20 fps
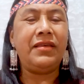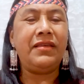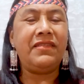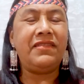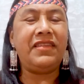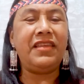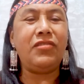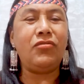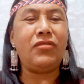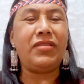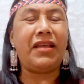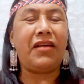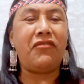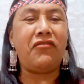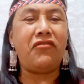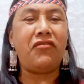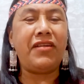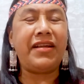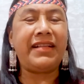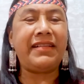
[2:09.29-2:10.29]
sino la
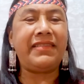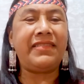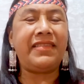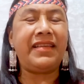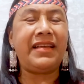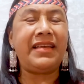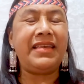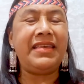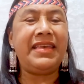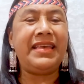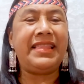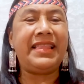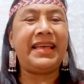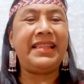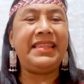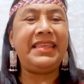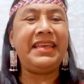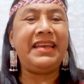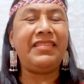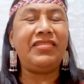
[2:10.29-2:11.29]
fuerza y el
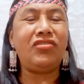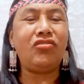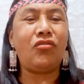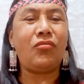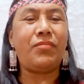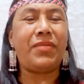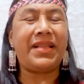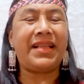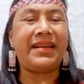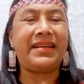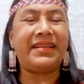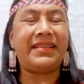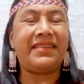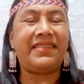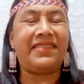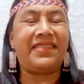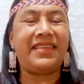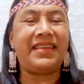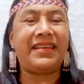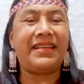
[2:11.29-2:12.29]
aliento para
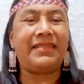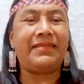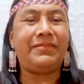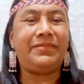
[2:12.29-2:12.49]
crecer,